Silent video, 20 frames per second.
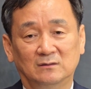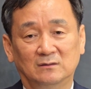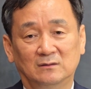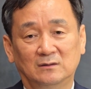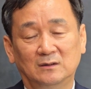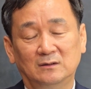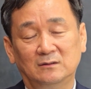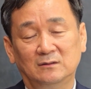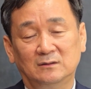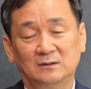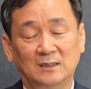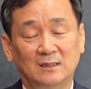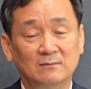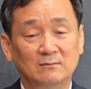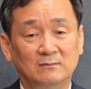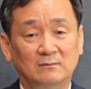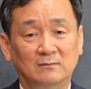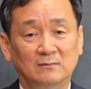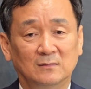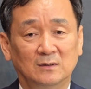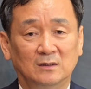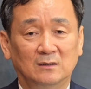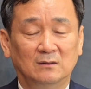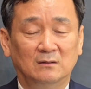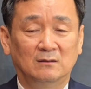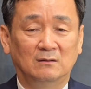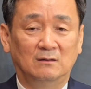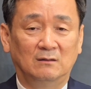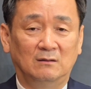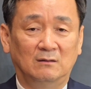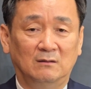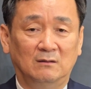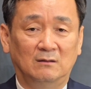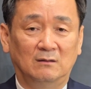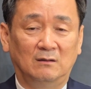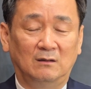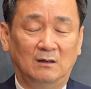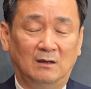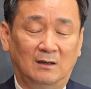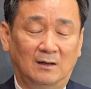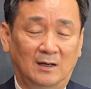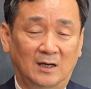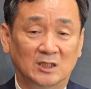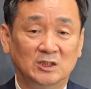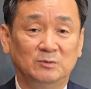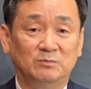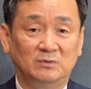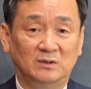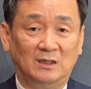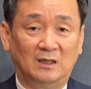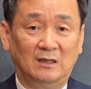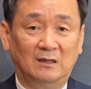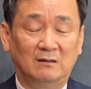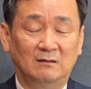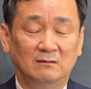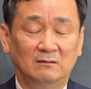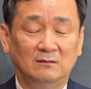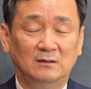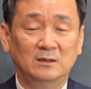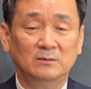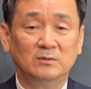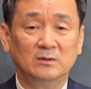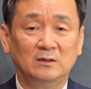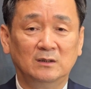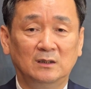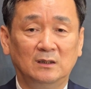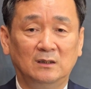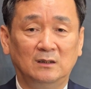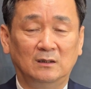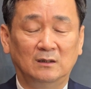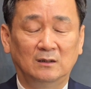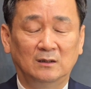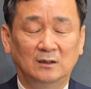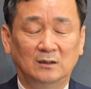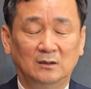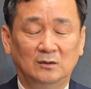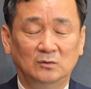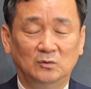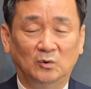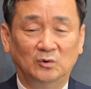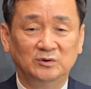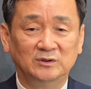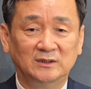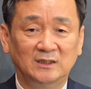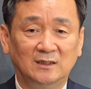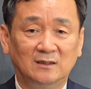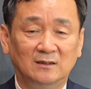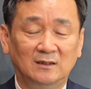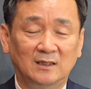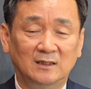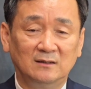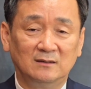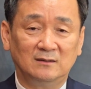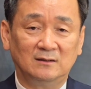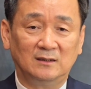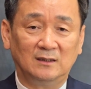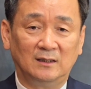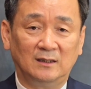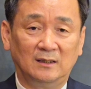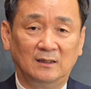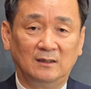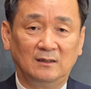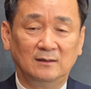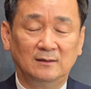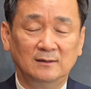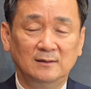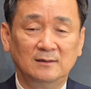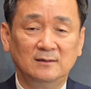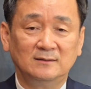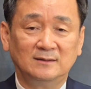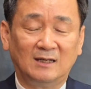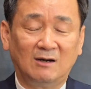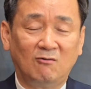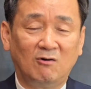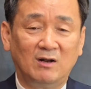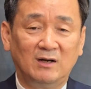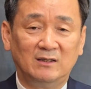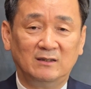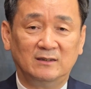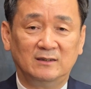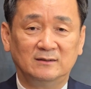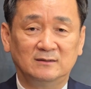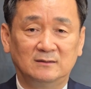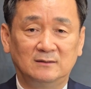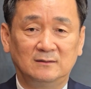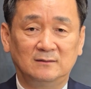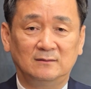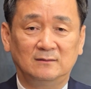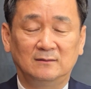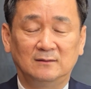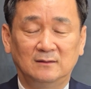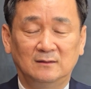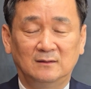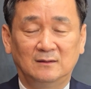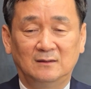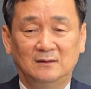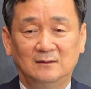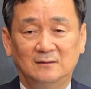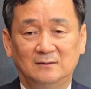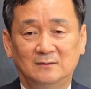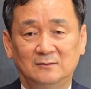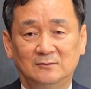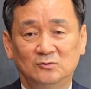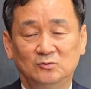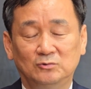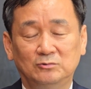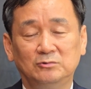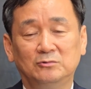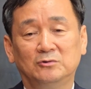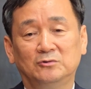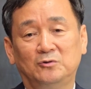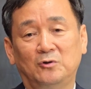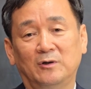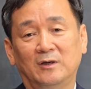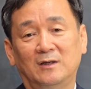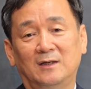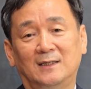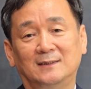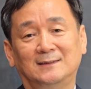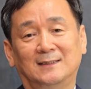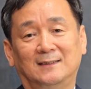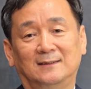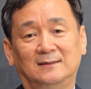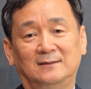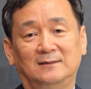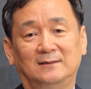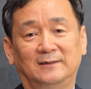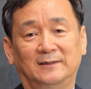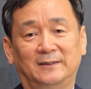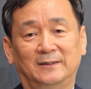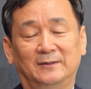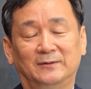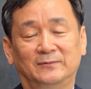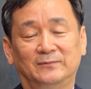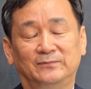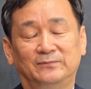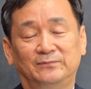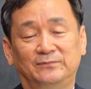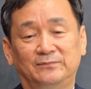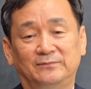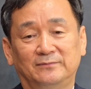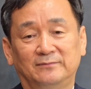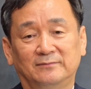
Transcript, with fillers: 그래서 참 어, 아쉽다. 이번에 논쟁을 했는데 이 사관에 대해서는 누구도 소개를 하지 않는 거예요.